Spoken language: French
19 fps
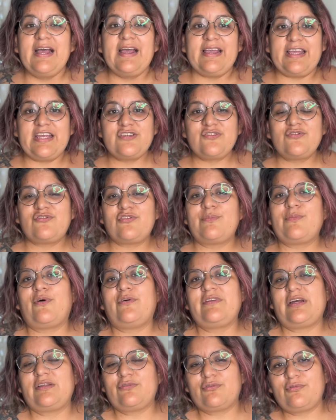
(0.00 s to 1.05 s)
Et justement, on
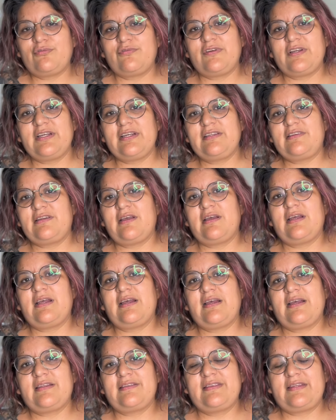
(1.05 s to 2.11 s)
a trouvé
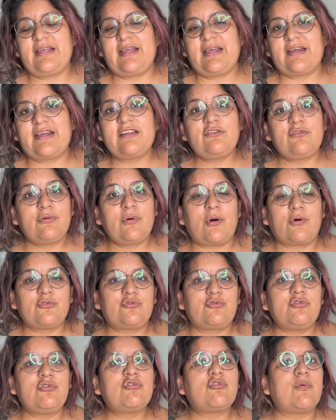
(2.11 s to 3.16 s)
des, rideaux en
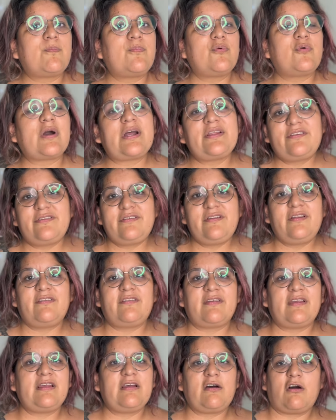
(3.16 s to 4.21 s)
tulle qu'on pourrait
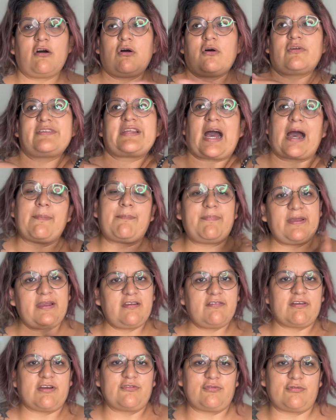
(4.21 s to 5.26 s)
utiliser en drapé,
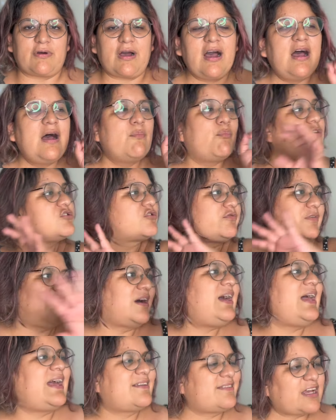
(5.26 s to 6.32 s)
enfin tu vois. Moi je vois
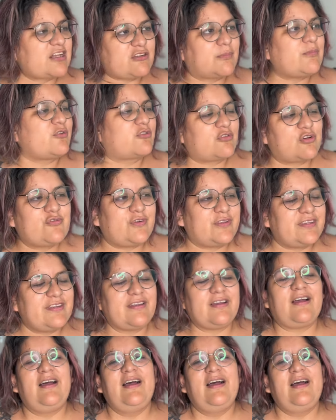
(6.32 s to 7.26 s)
exactement ce que je veux dire.